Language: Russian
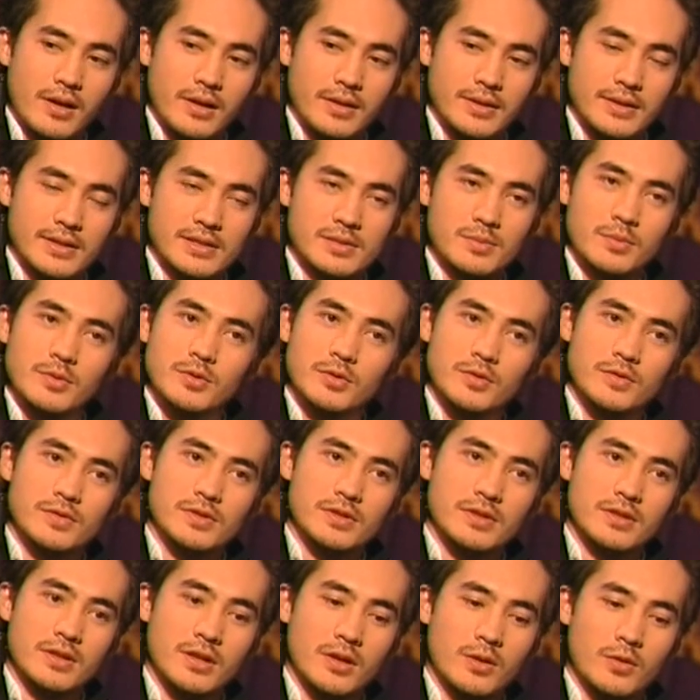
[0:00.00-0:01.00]
я смотрю
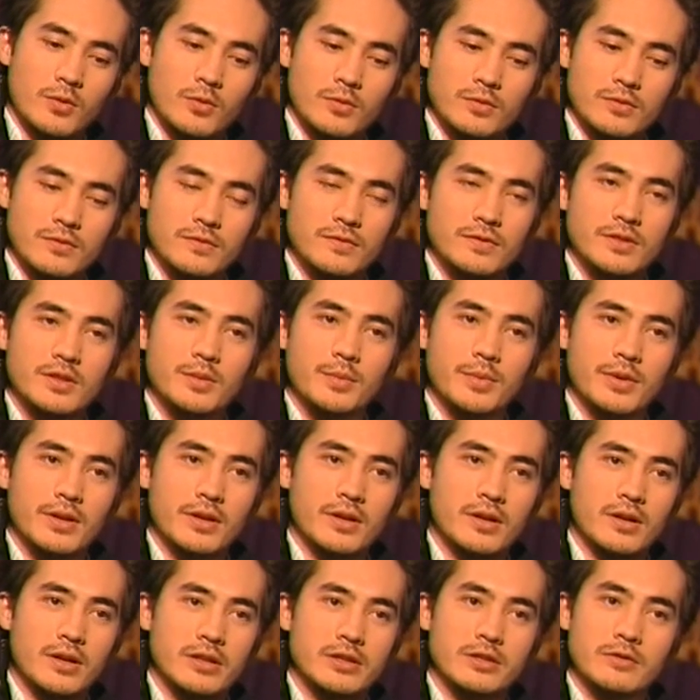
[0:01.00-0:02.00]
всегда от
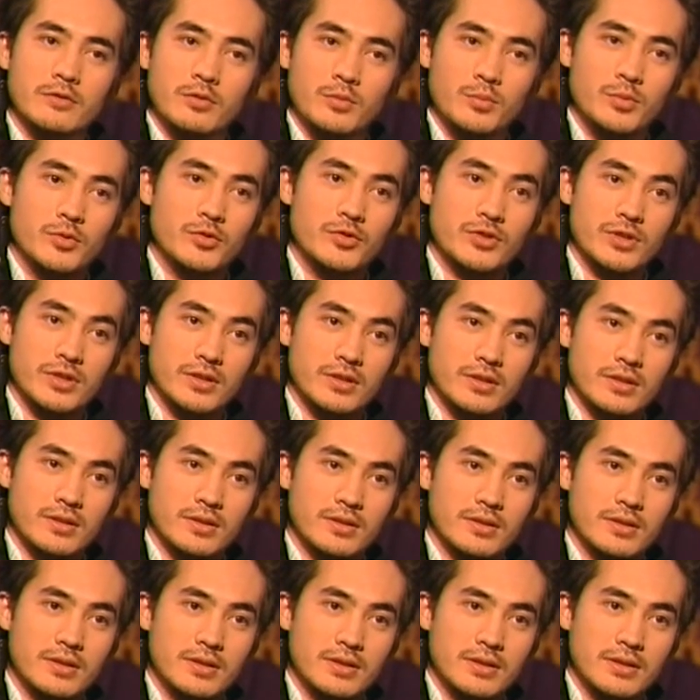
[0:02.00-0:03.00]
фильма, от его
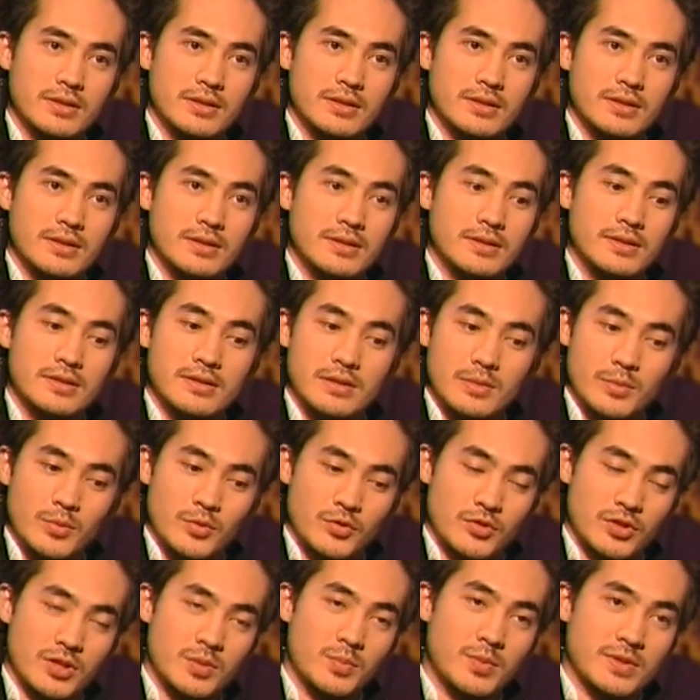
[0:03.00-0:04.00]
бюджета. Если
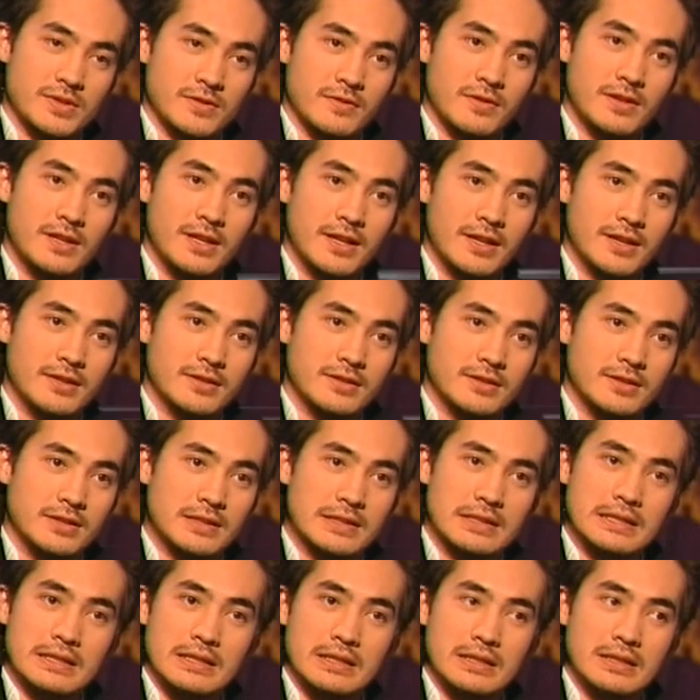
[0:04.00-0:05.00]
бюджет позволяет,
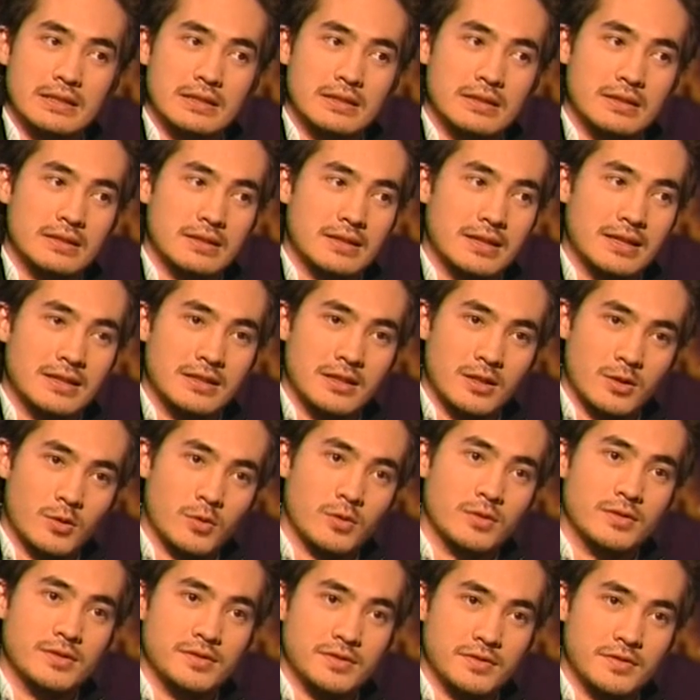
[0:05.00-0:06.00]
и эта
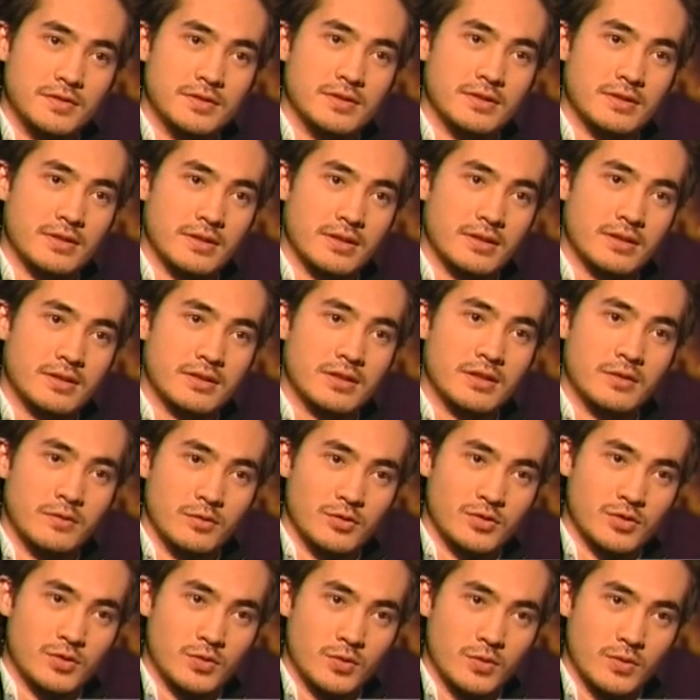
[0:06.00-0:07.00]
роль действительно
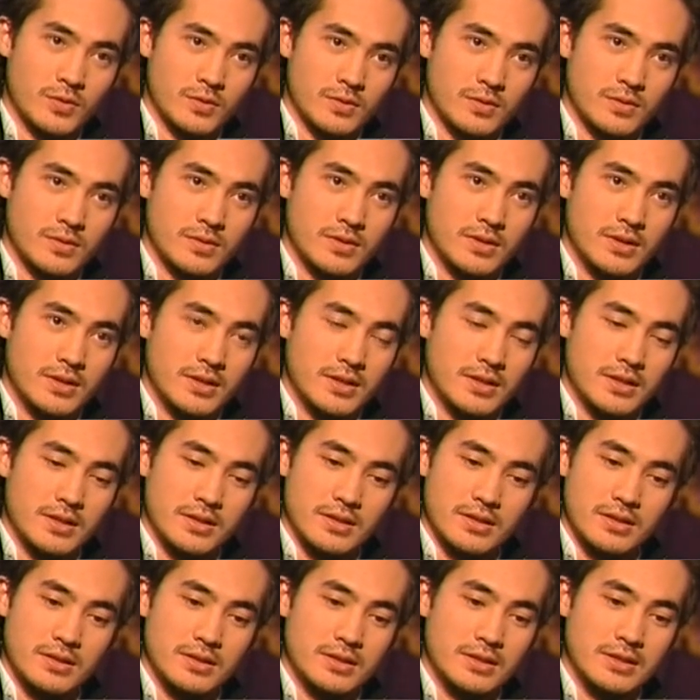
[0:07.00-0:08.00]
того стоит,
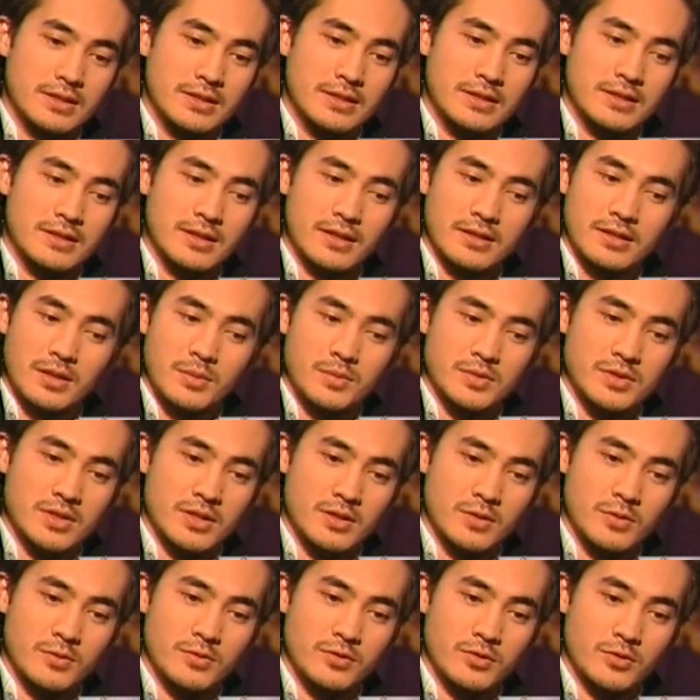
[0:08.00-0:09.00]
и я там
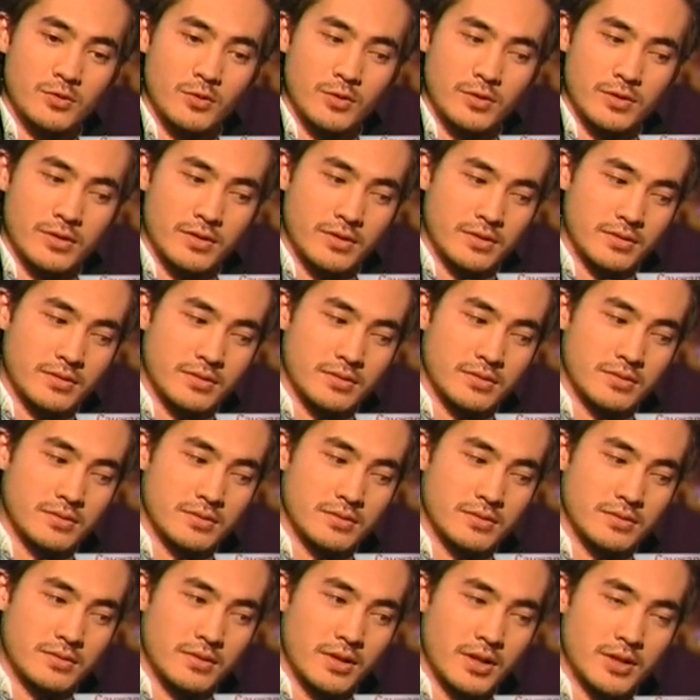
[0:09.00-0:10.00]
делаю не только
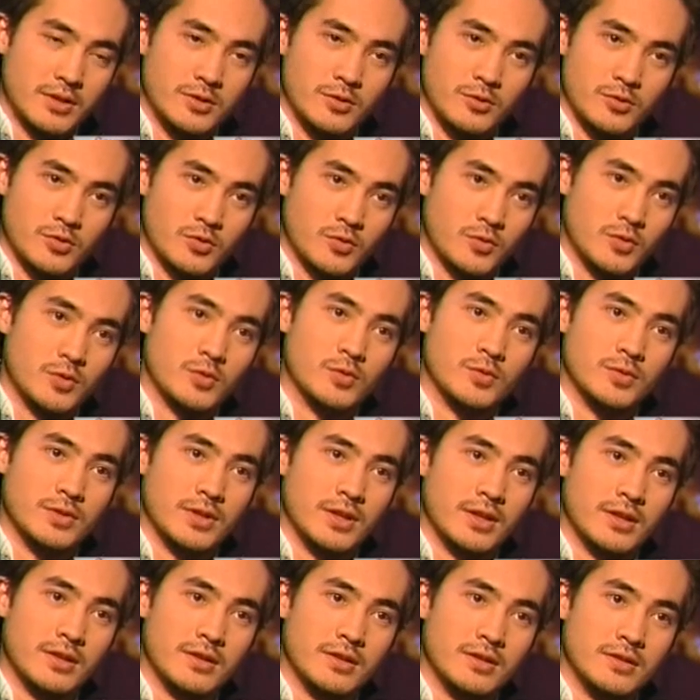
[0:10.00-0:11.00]
э, актерскую игру,
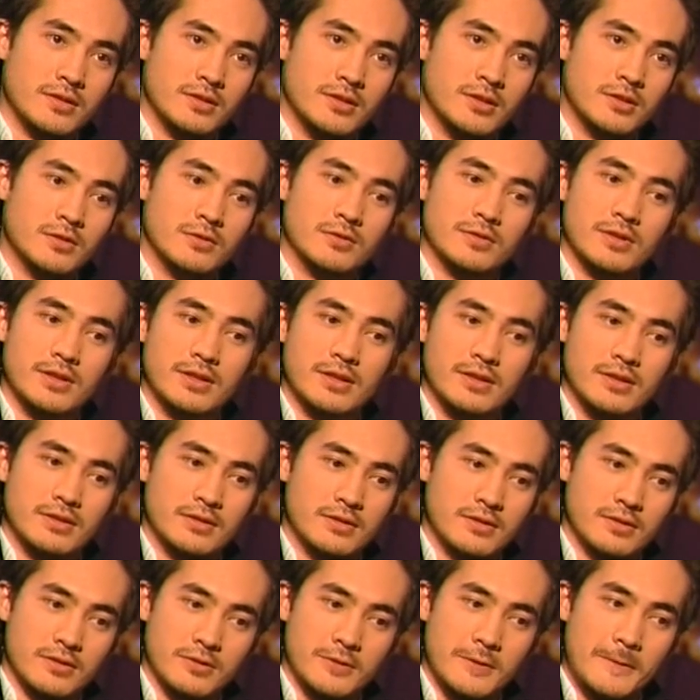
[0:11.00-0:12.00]
я и делаю
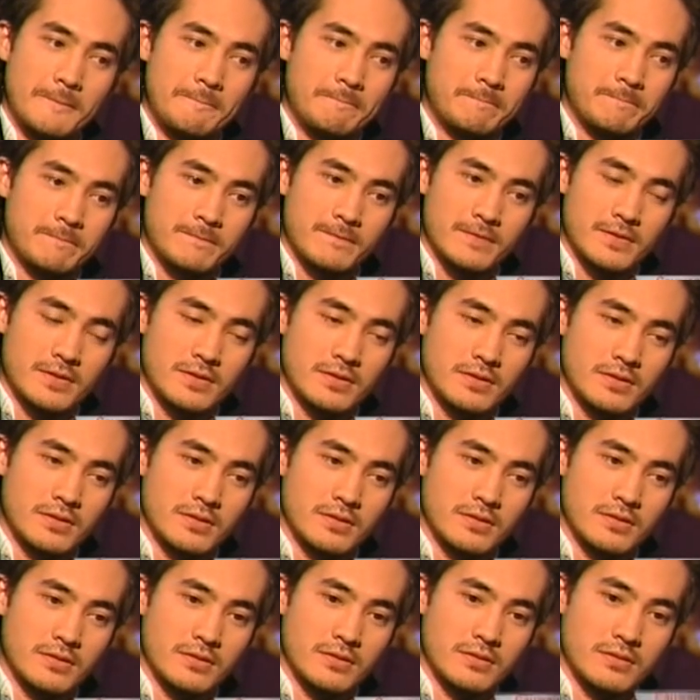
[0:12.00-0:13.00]
какие-то
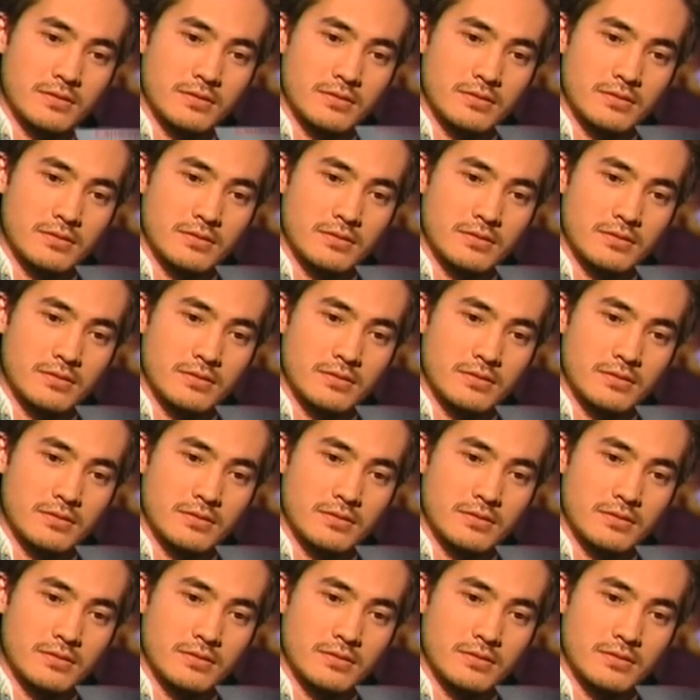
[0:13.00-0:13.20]
Э,